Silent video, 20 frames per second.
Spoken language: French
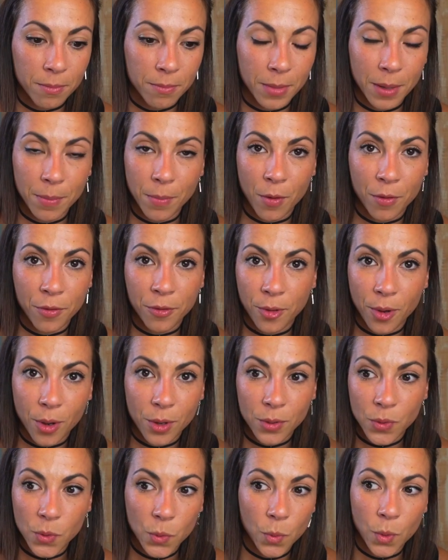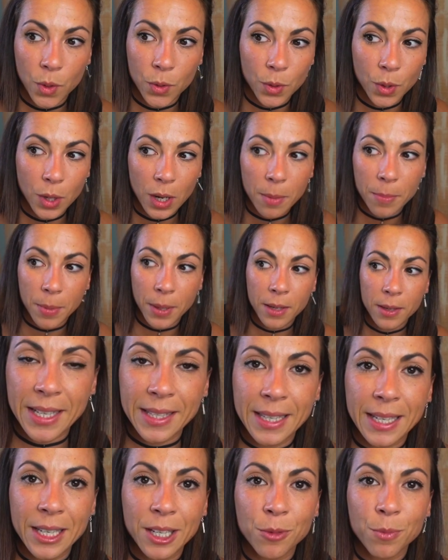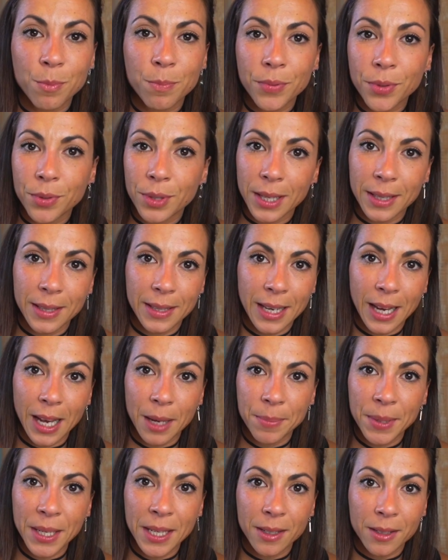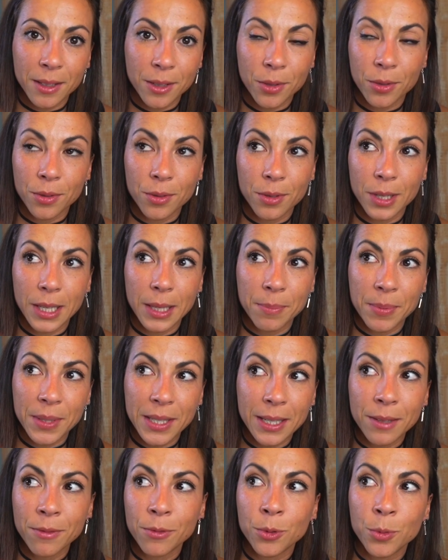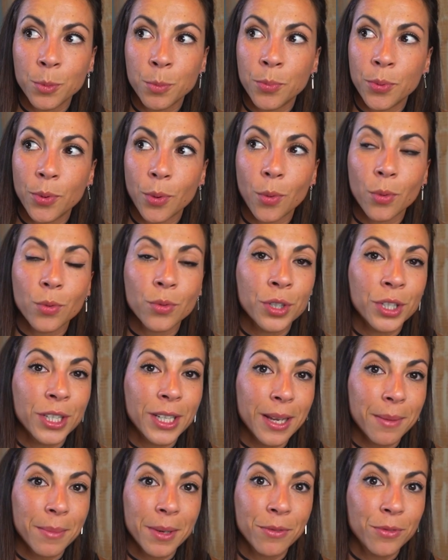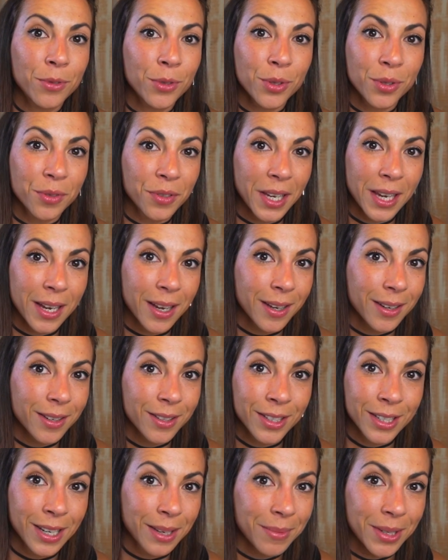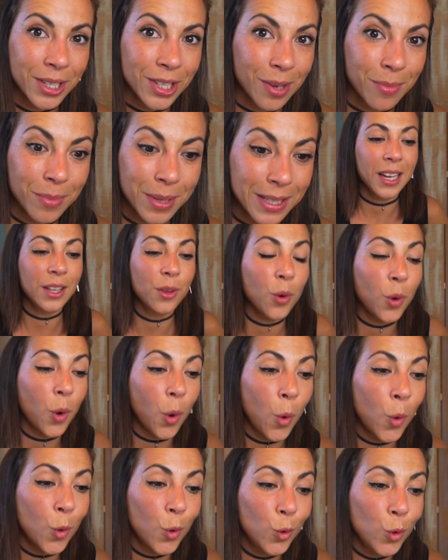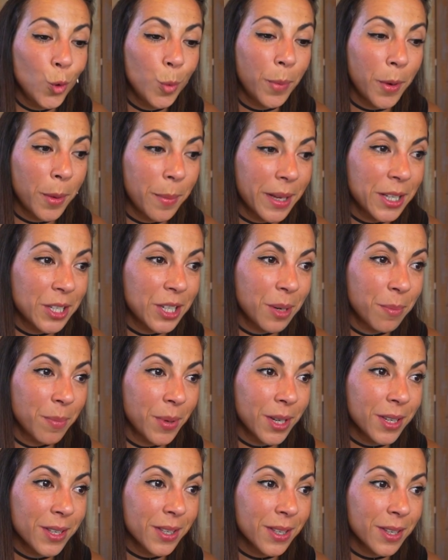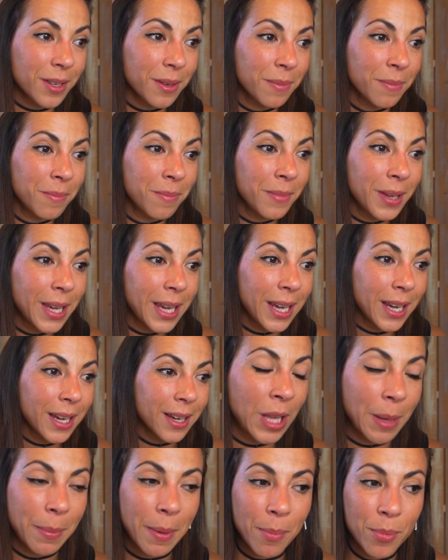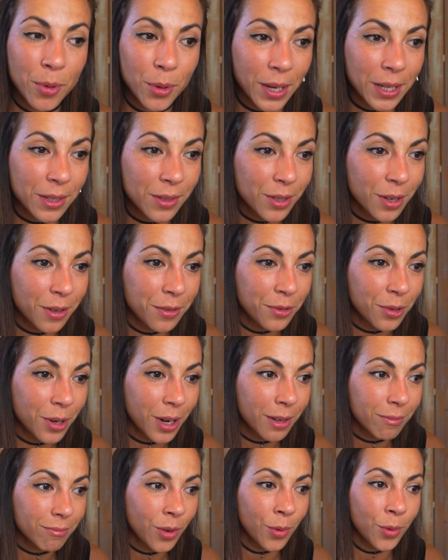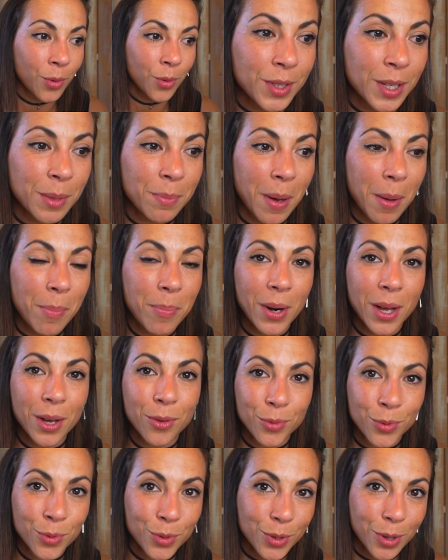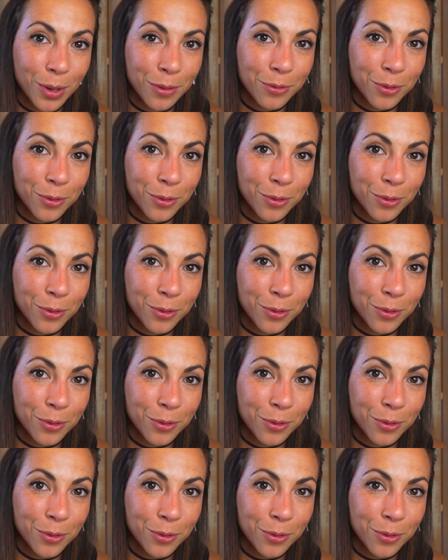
même en France ou en Europe, hein, c'est une putain de thérapie que les psys vous pourront jamais vous offrir. Jamais, jamais. Et donc, on loupe le Magic Bus, mais on n'a pas pleuré une seule fois. On s'est pas plaint une seule